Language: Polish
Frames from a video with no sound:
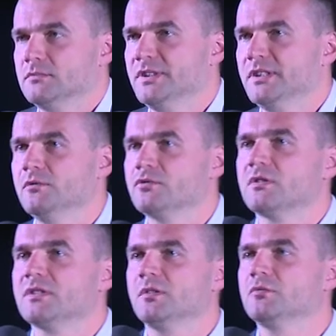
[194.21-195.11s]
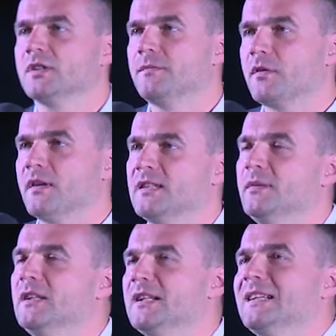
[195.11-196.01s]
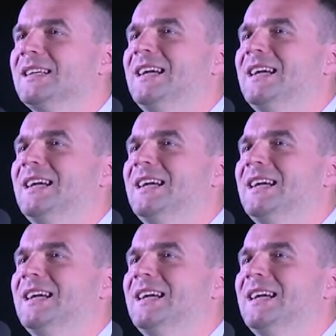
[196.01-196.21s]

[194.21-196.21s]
dzięki urządzeniom, które wprowadzamy na rynek,